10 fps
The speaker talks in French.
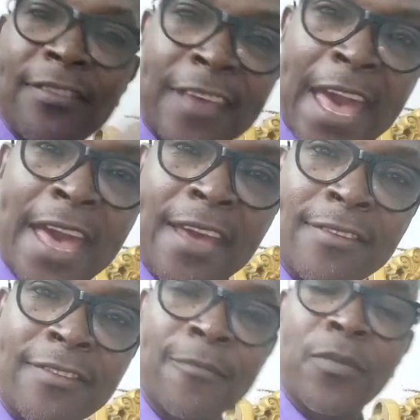
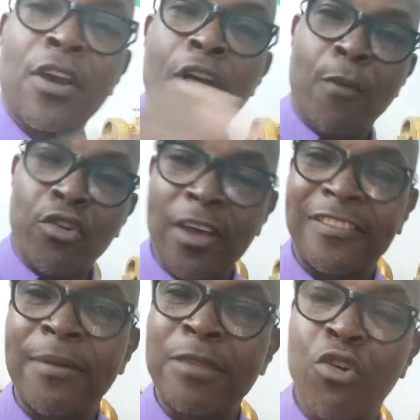16. Mon
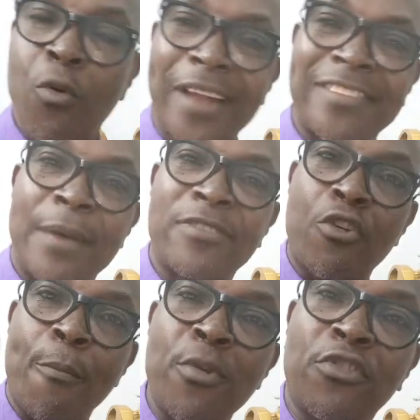deuxième numéro WhatsApp, c'est
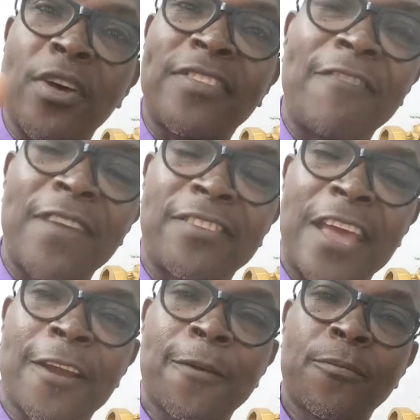le plus
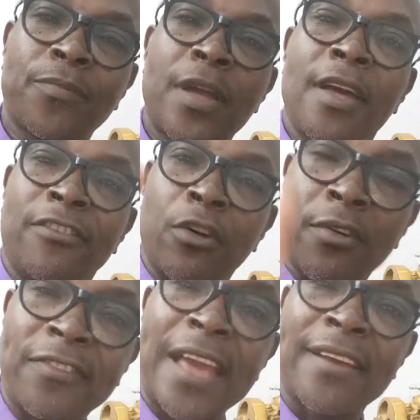225
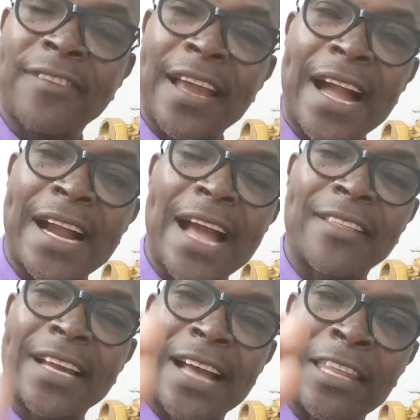05
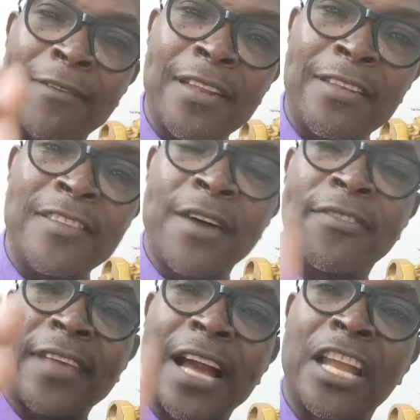54
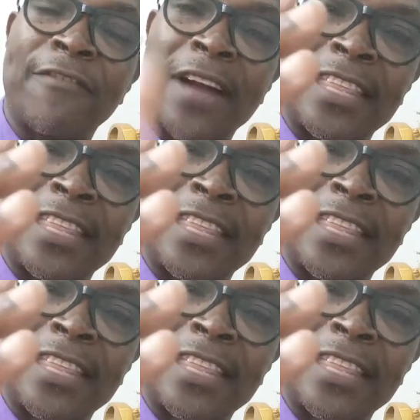99 59